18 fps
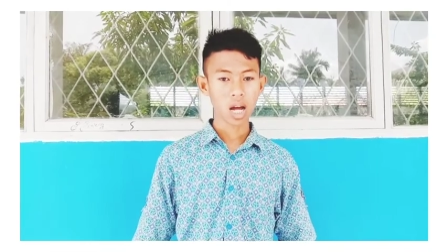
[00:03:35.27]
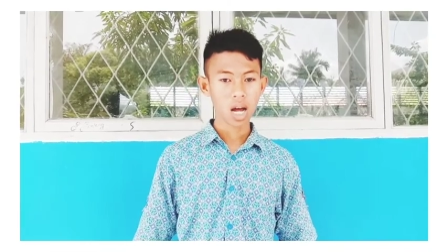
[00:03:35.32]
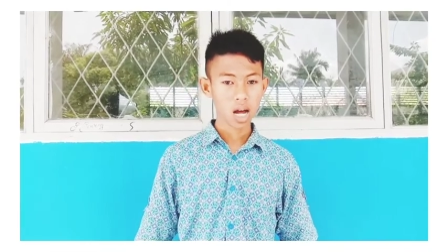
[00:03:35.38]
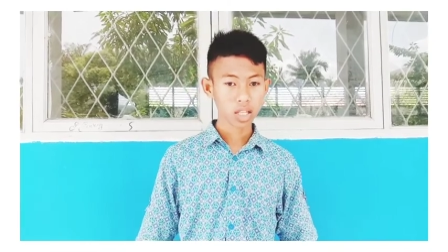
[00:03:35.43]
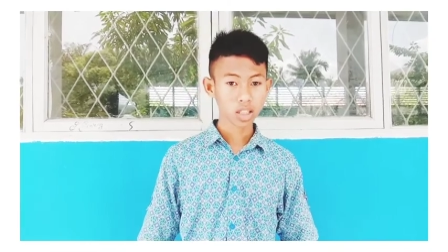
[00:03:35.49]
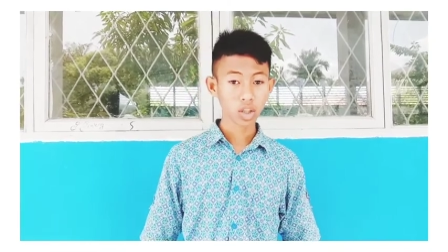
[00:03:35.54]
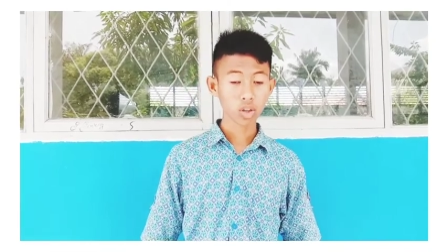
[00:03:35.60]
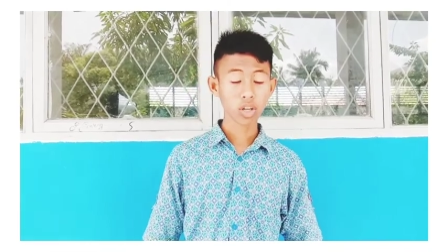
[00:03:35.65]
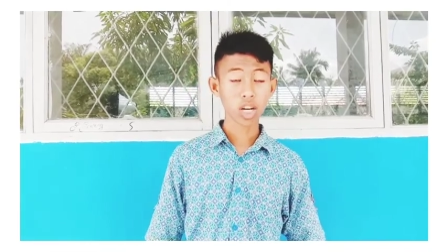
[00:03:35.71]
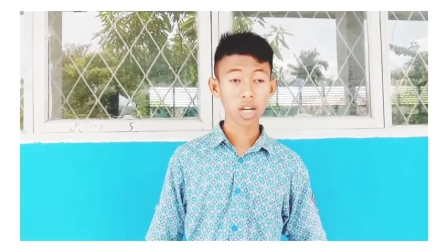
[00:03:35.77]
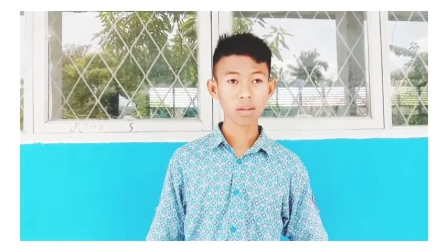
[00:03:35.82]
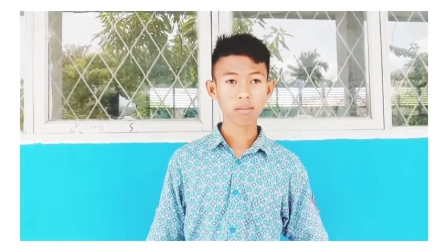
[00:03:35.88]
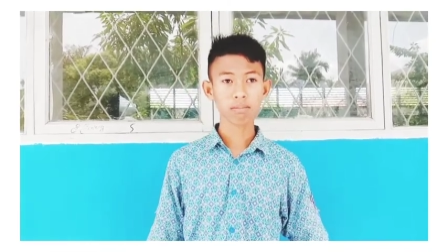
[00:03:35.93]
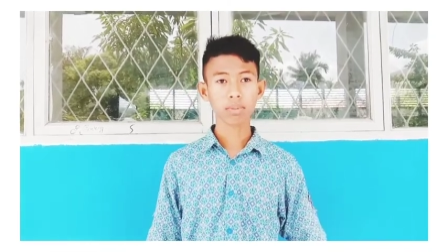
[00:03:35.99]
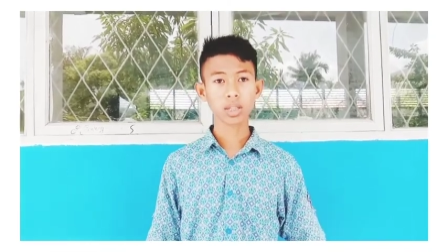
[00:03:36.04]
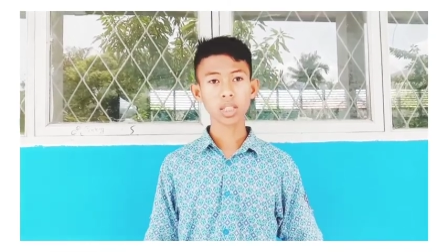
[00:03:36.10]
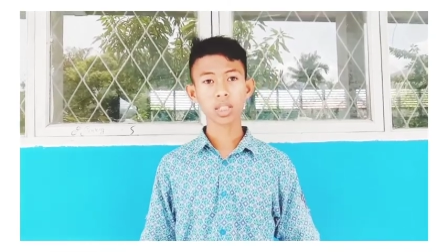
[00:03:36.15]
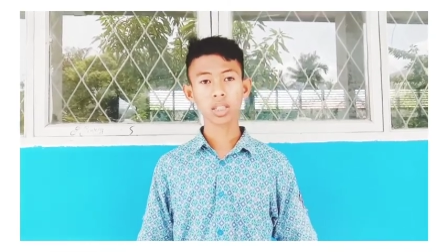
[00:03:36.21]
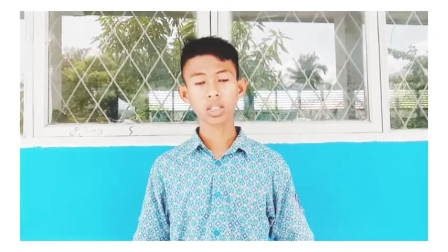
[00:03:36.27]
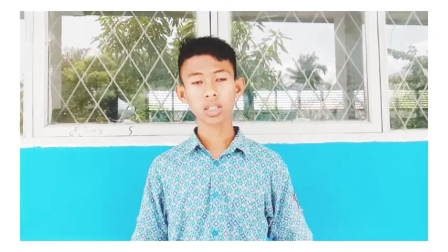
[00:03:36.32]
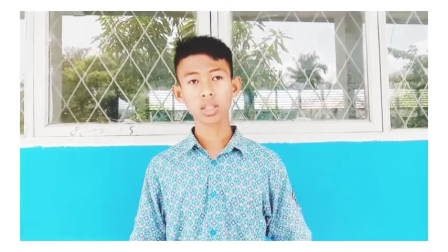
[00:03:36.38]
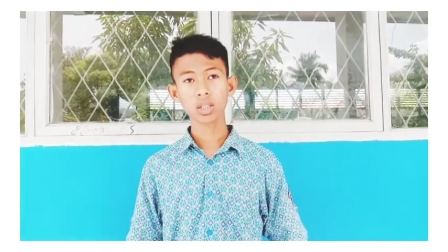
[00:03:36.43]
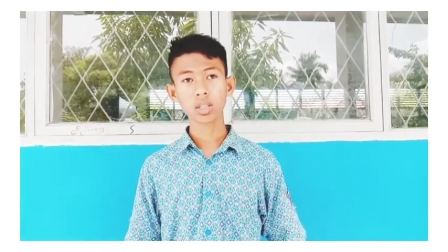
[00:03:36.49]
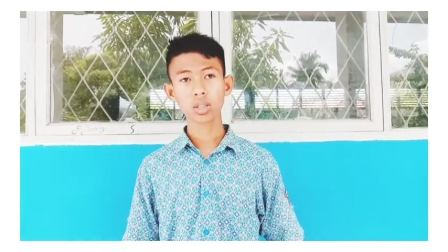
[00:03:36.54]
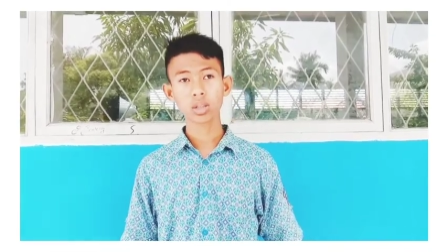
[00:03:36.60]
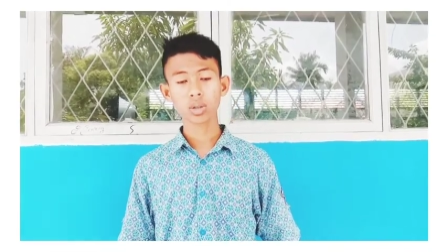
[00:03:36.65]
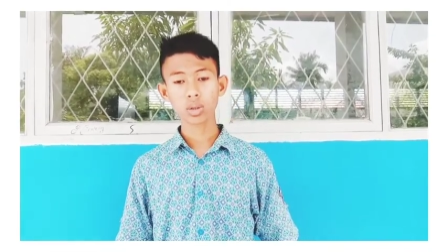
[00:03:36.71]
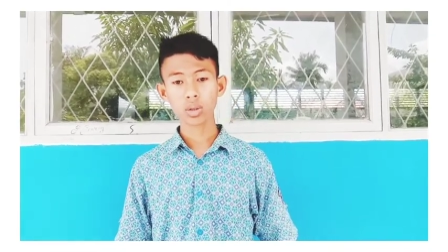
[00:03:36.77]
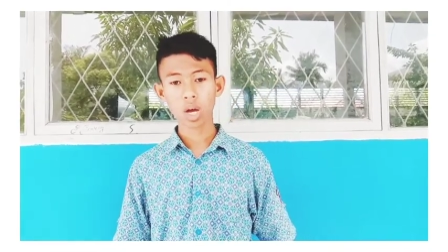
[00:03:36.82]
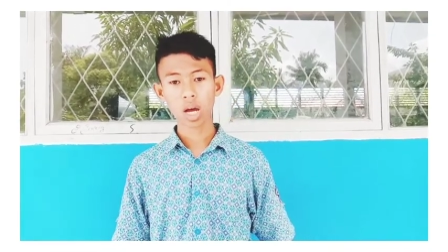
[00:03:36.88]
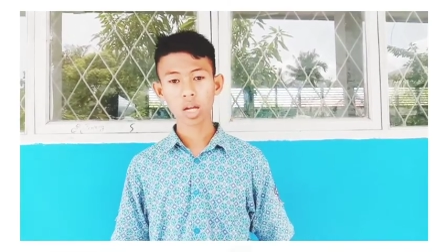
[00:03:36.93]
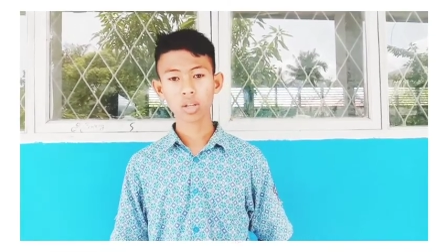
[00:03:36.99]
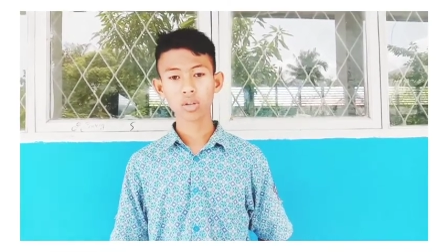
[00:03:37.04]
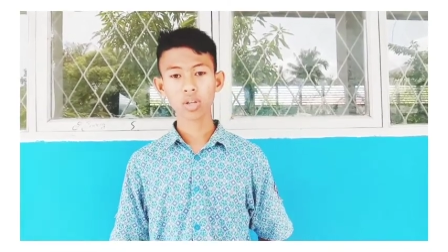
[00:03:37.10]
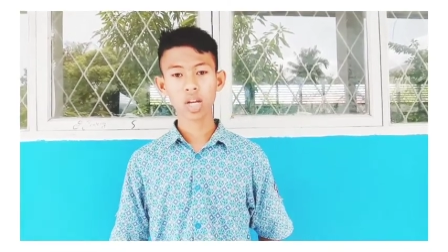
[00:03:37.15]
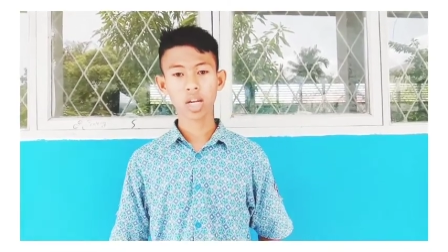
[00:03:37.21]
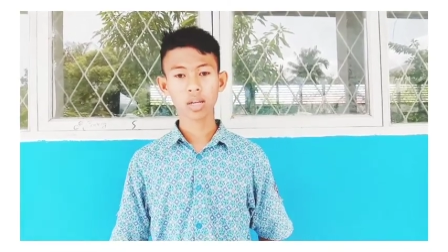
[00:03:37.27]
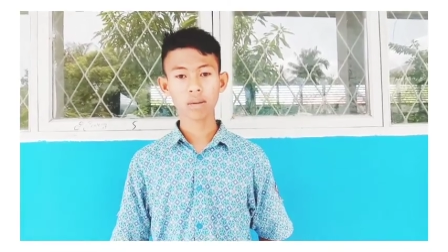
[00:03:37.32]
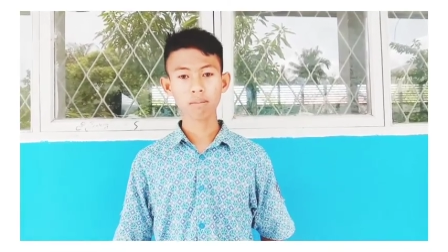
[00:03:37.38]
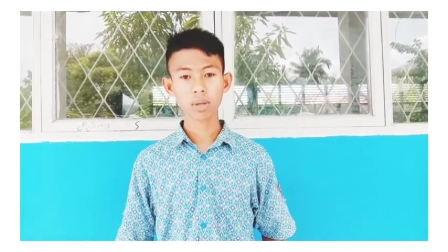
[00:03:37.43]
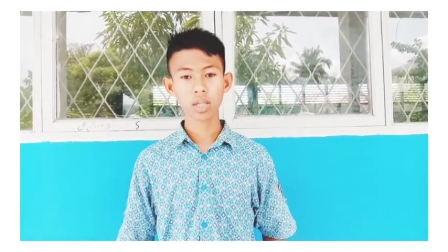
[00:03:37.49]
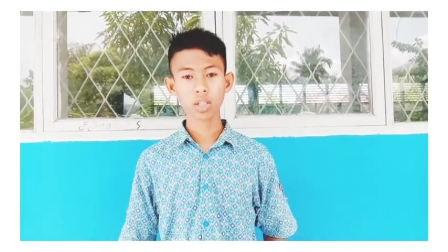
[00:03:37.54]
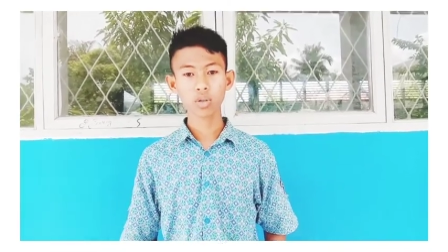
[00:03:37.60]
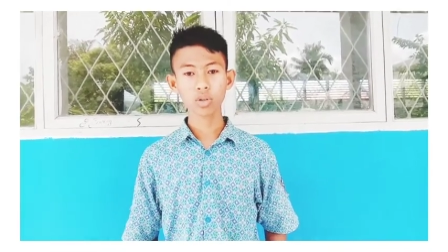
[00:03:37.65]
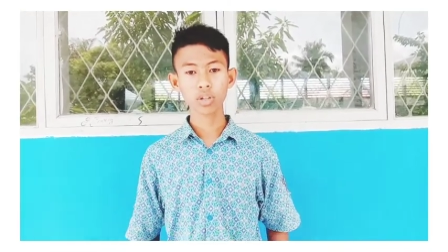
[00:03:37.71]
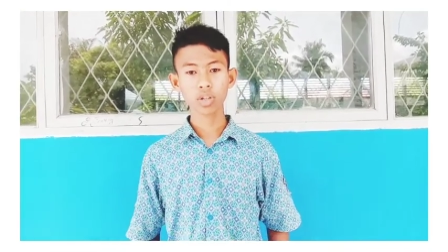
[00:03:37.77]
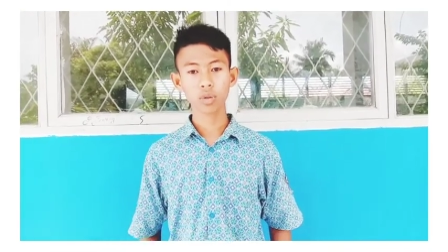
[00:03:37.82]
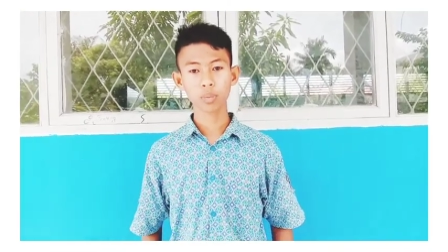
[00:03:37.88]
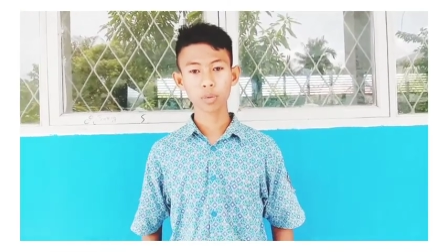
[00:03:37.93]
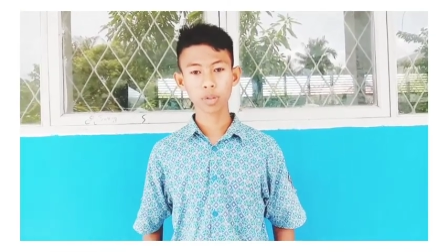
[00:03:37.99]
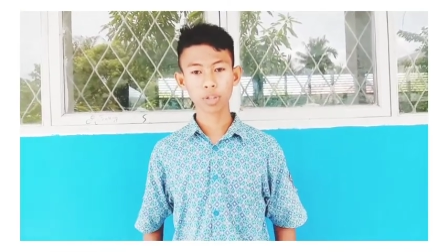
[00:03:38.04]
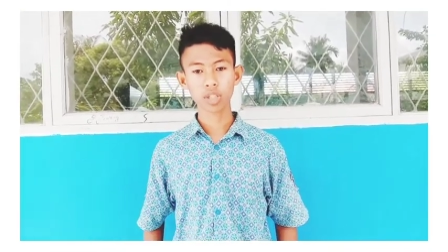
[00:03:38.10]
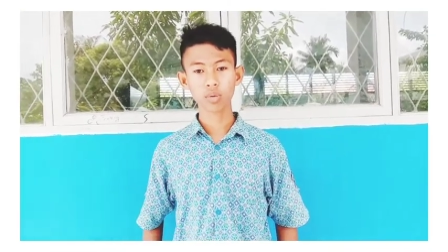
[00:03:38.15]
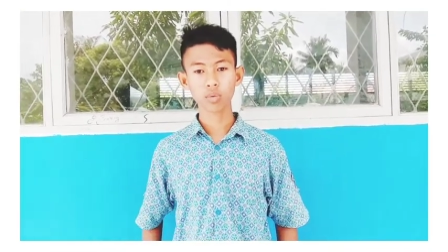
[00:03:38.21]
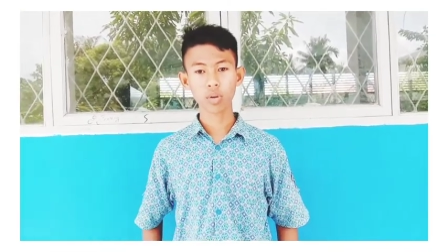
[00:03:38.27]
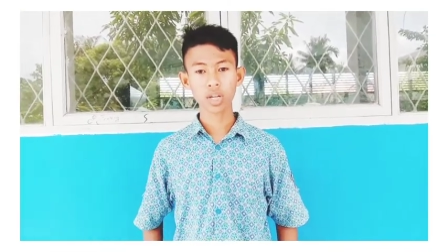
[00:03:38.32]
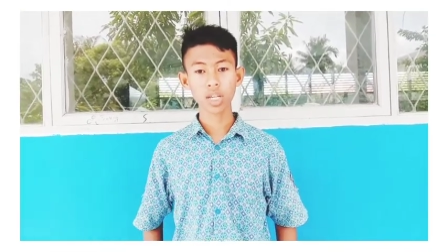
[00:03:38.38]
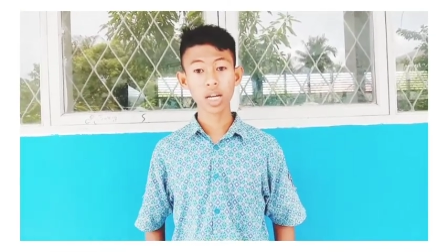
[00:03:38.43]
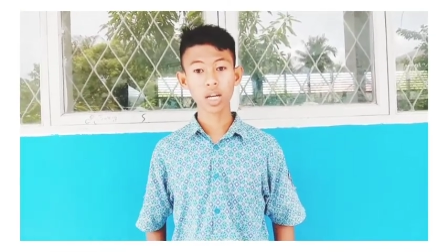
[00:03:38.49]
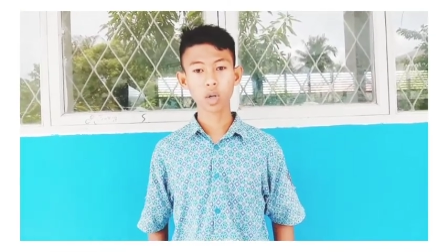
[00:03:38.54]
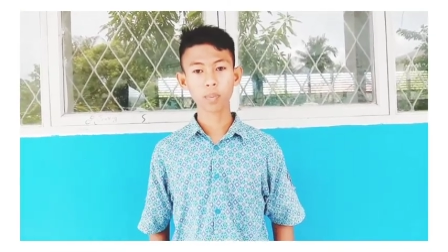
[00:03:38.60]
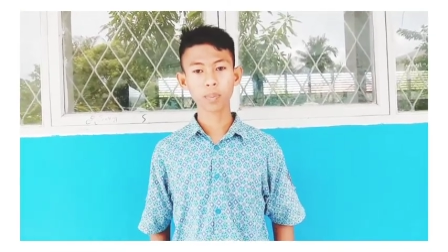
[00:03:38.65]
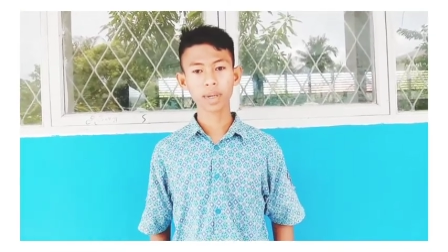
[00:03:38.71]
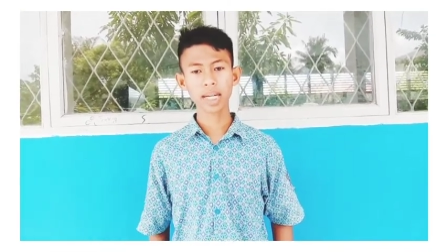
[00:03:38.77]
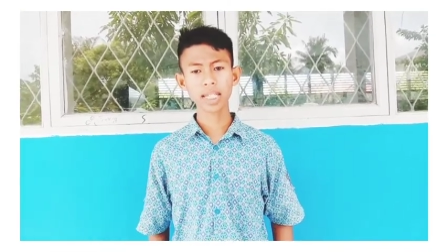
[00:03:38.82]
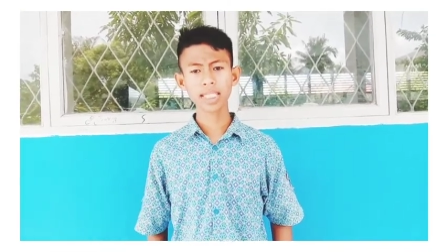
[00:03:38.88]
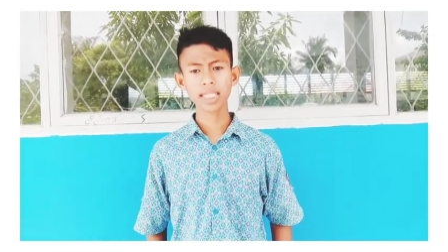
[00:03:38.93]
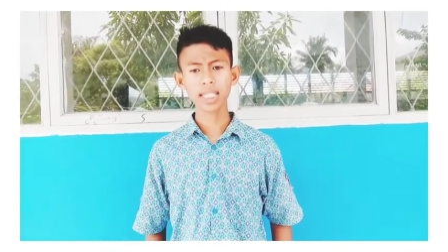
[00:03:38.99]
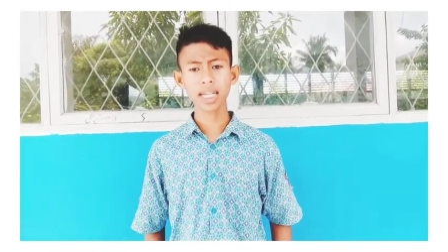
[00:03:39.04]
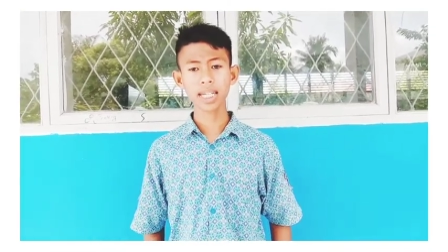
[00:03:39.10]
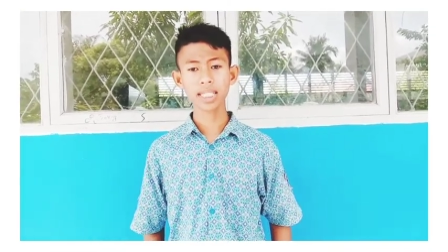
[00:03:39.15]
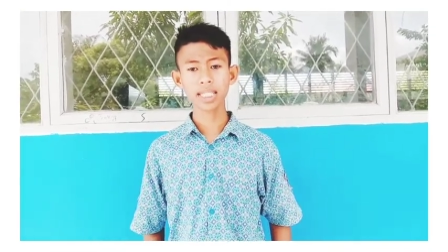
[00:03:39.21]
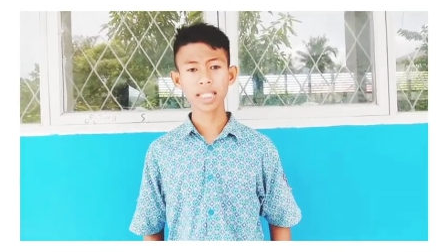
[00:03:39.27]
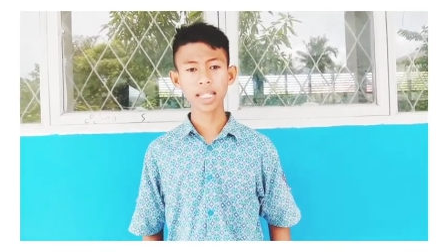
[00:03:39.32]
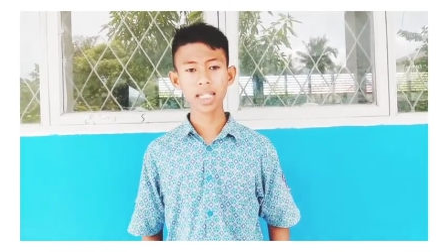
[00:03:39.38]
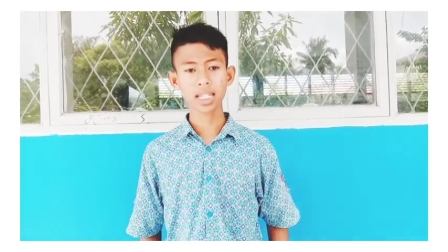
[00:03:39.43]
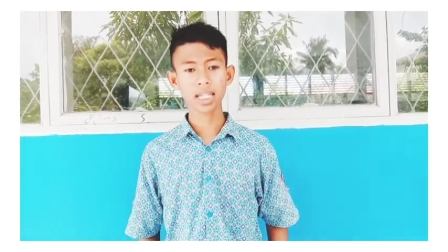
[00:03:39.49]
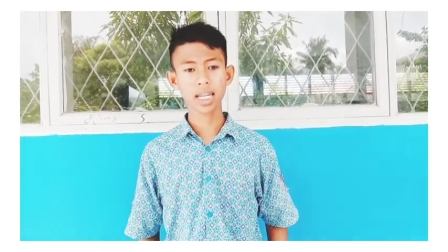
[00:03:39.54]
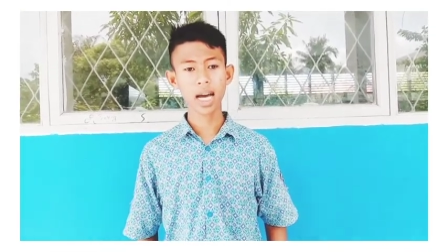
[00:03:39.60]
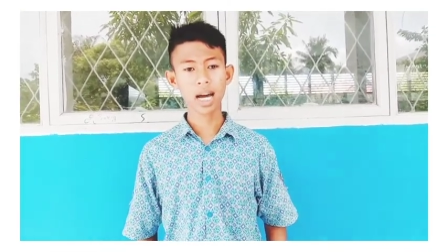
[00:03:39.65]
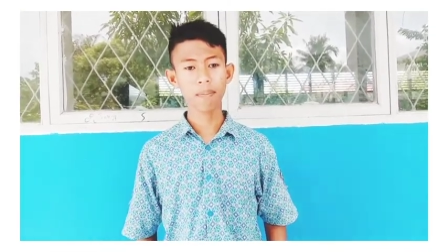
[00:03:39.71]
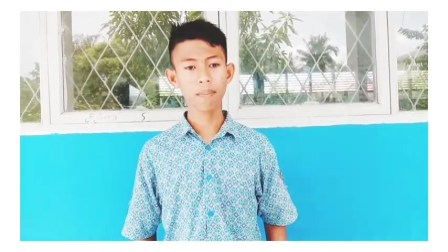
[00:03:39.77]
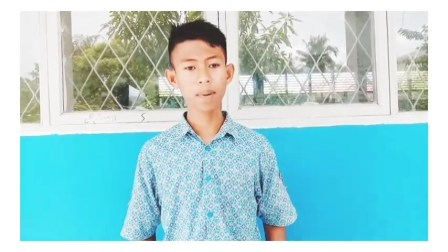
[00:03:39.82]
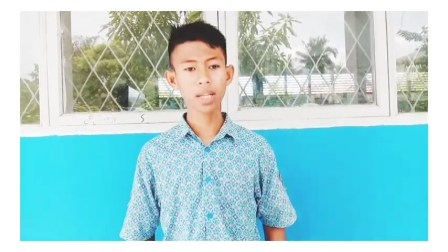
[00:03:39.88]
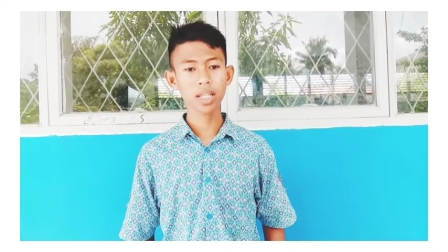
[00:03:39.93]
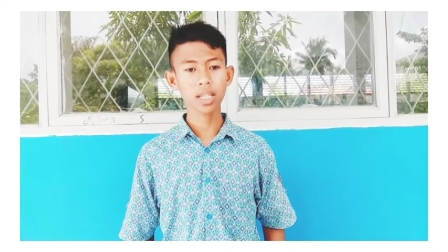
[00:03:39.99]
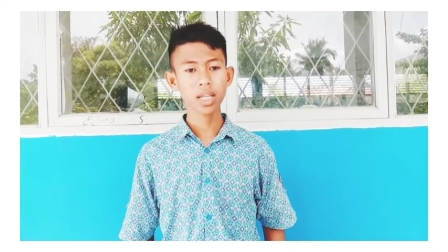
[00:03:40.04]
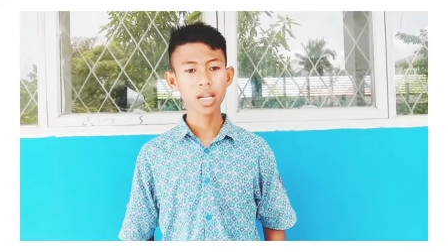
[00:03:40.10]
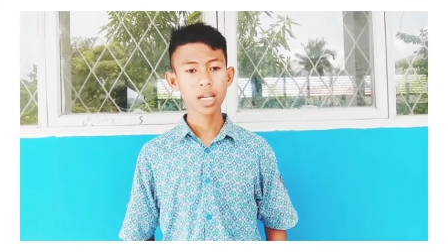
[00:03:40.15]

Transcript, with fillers: atau dalam bentuk atau dalam bentuk deposit wadiah koperasi jenis ini dapat